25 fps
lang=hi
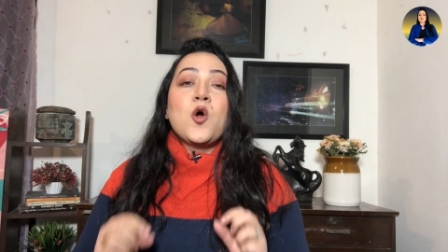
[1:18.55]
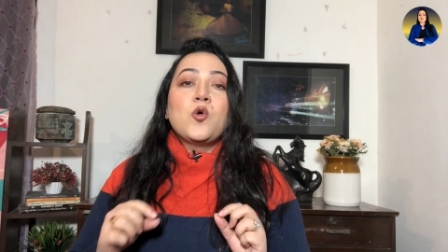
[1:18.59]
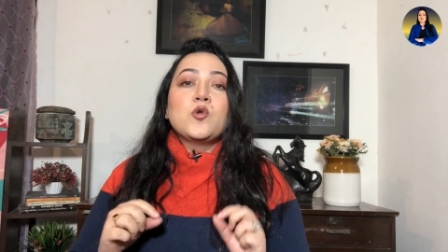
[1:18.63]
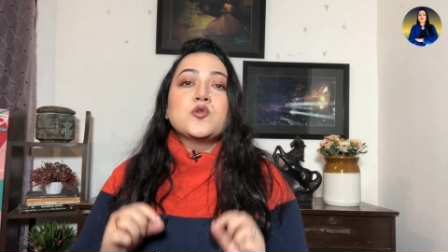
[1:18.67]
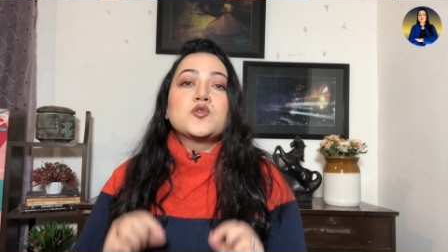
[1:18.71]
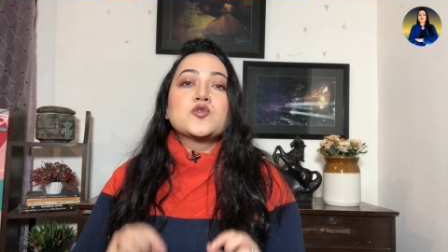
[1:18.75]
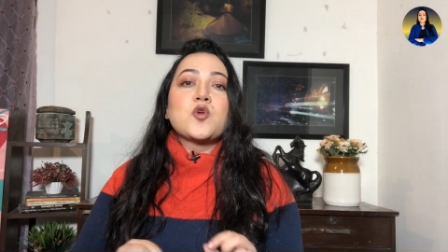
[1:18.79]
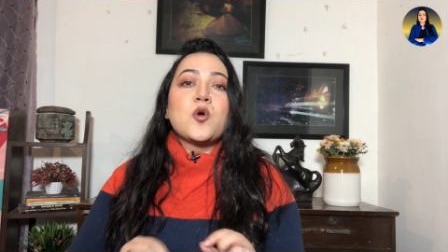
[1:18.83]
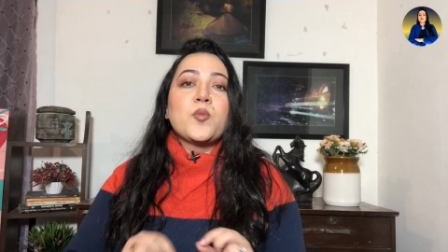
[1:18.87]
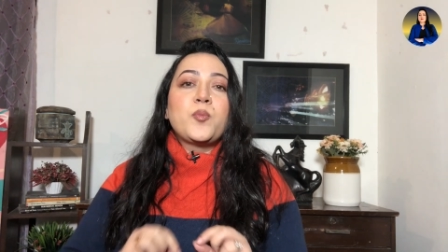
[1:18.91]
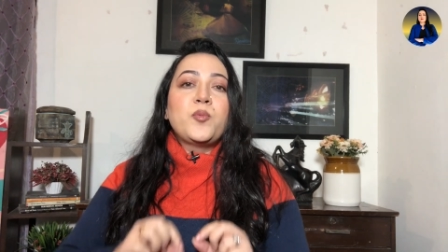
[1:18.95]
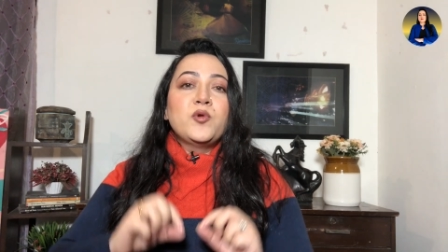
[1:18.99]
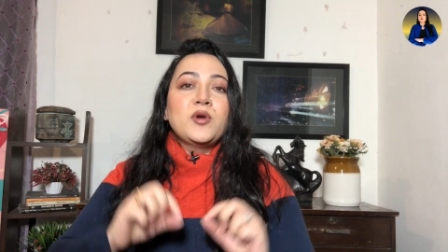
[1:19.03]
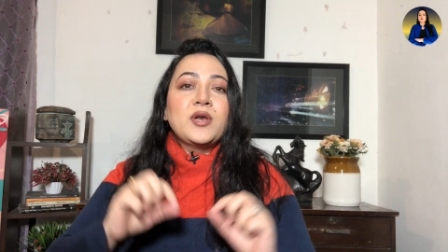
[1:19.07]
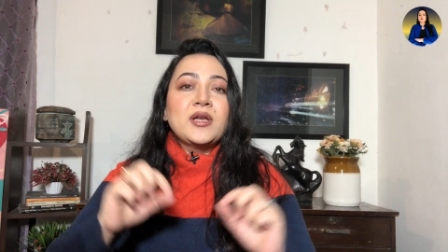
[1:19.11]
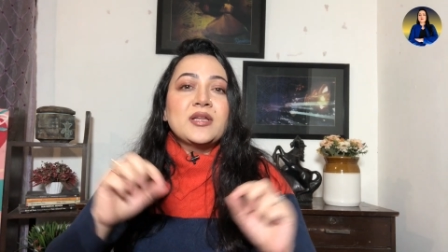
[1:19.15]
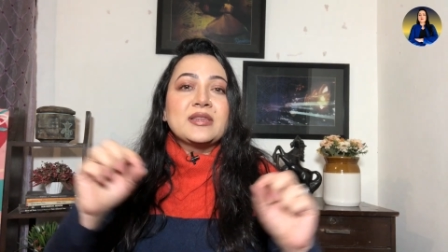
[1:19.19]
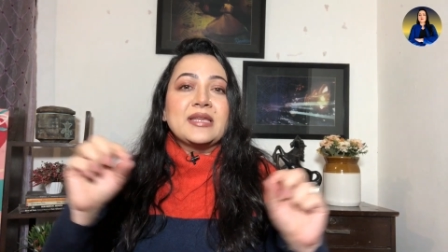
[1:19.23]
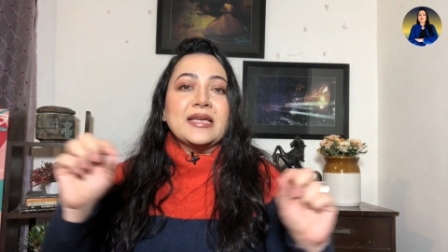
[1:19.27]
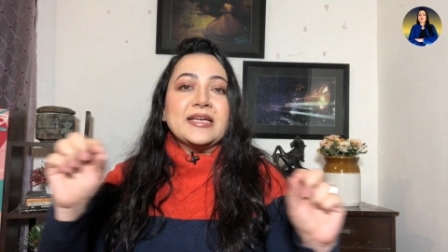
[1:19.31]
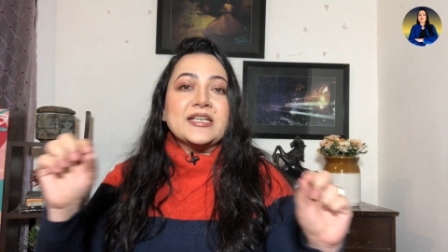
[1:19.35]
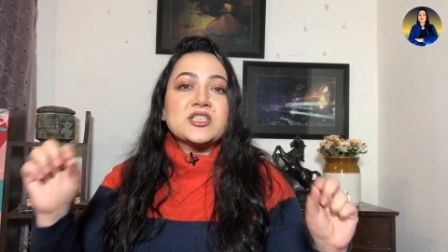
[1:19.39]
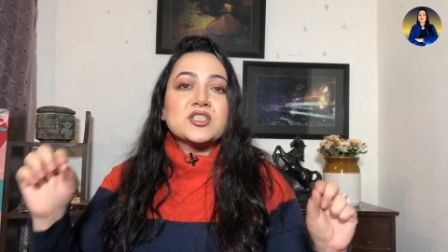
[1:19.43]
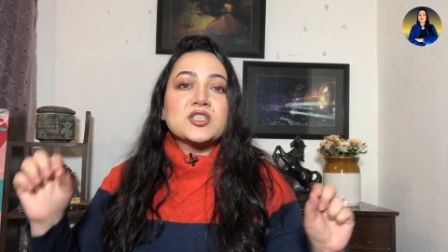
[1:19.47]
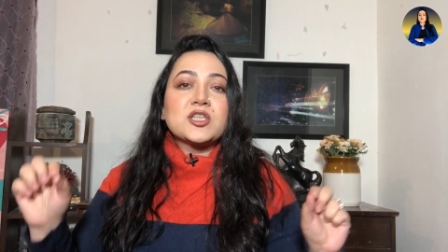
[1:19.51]
उसको पूरे
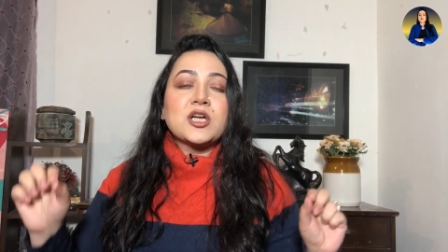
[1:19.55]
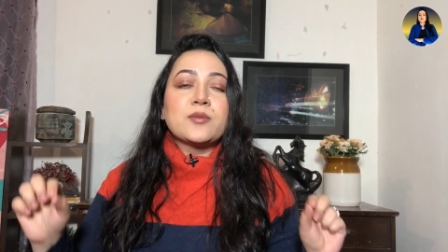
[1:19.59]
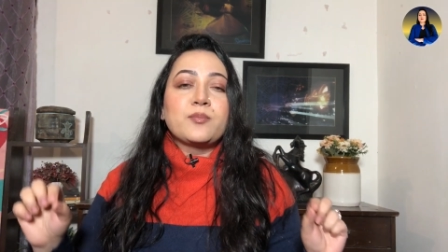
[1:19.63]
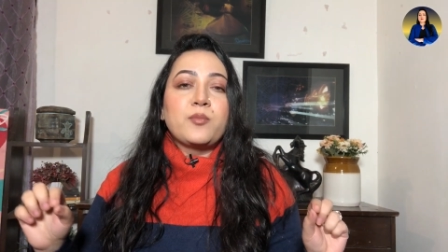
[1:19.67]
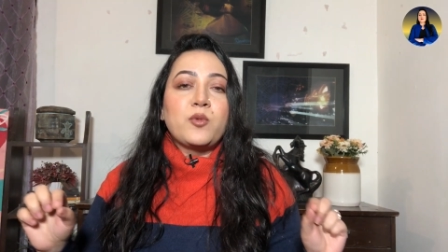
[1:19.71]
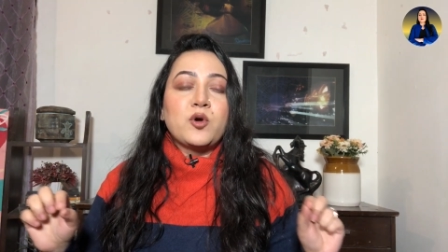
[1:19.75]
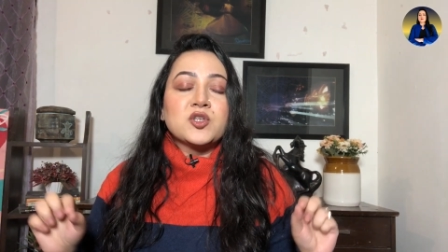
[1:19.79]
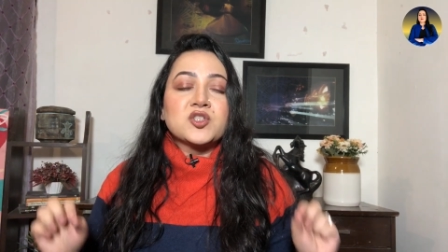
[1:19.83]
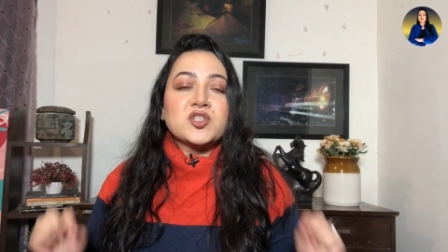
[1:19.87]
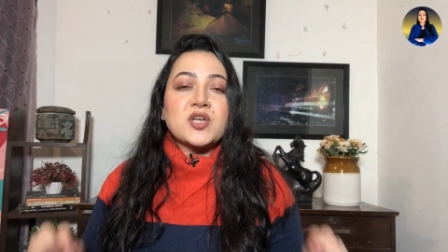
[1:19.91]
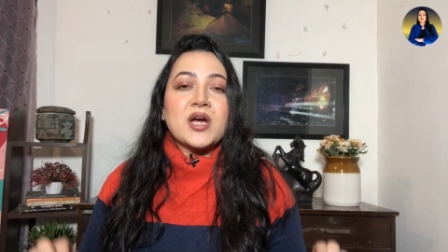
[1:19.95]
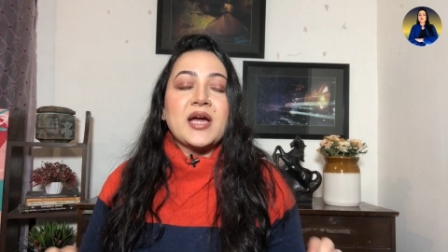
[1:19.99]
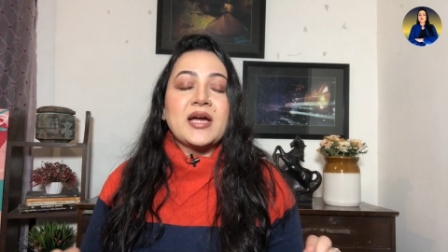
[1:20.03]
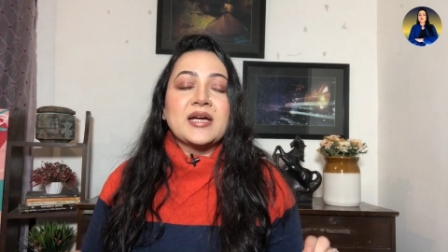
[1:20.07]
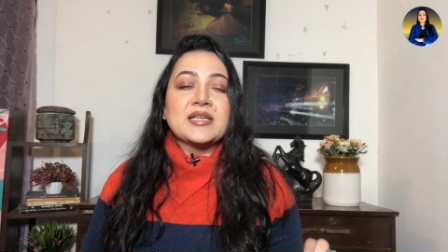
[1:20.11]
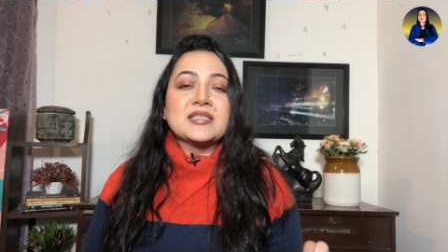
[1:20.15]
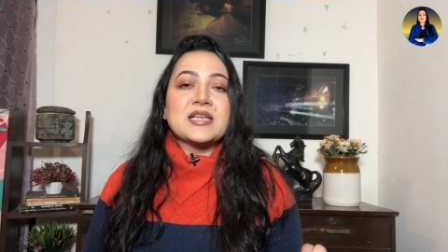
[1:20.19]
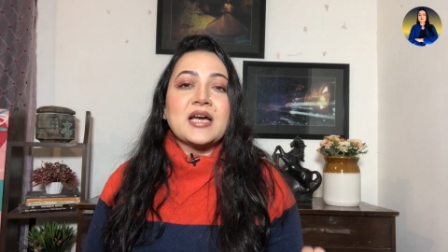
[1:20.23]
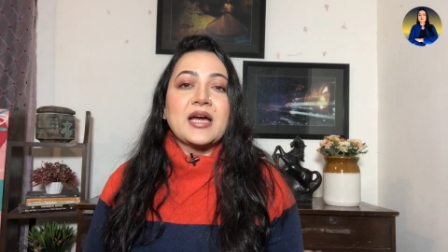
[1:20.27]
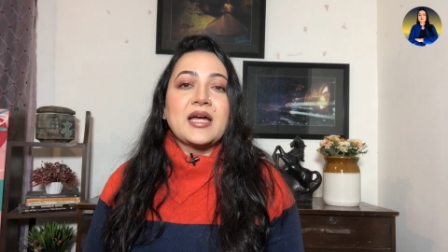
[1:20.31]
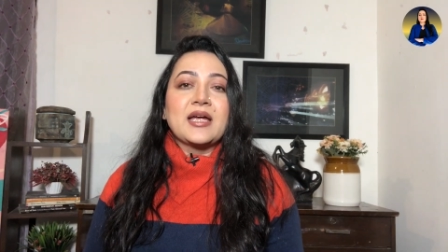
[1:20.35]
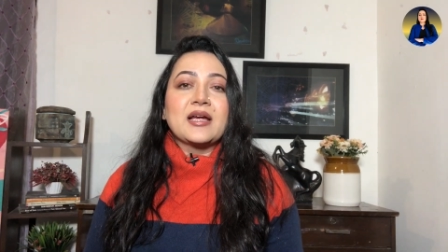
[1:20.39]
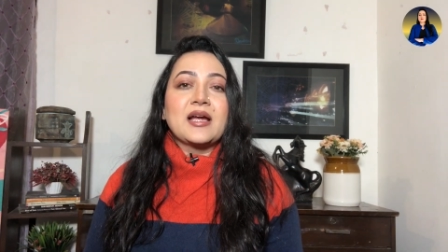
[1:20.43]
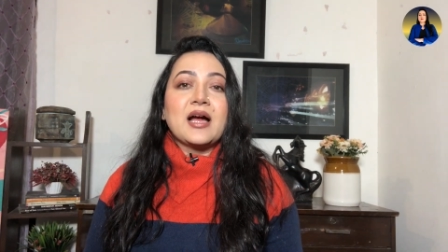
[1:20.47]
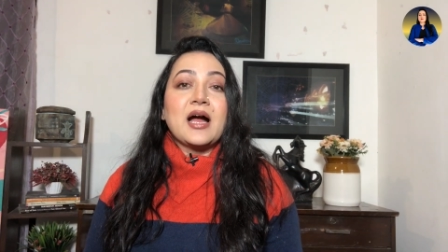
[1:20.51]
देश तक पहुंचाया
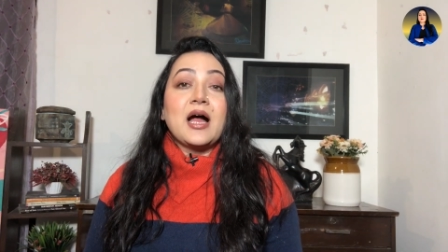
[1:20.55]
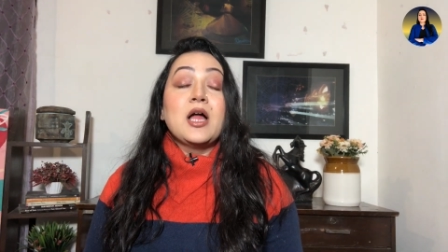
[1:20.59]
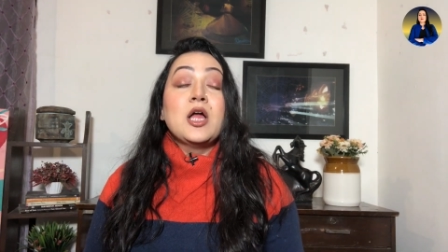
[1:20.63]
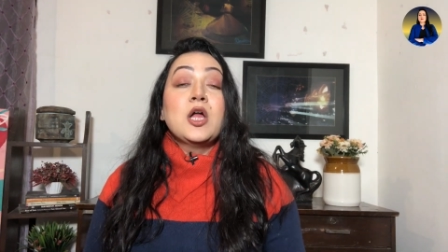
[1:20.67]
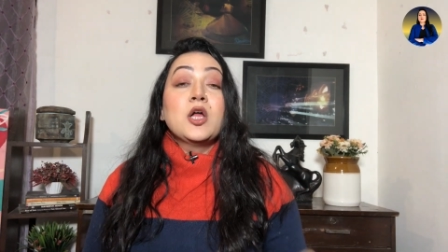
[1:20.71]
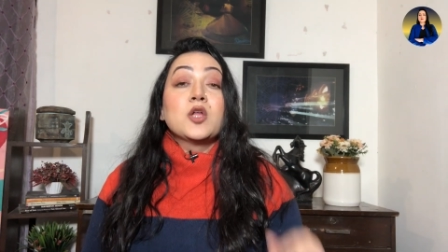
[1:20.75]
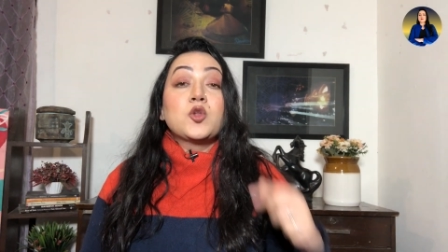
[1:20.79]
जाएगा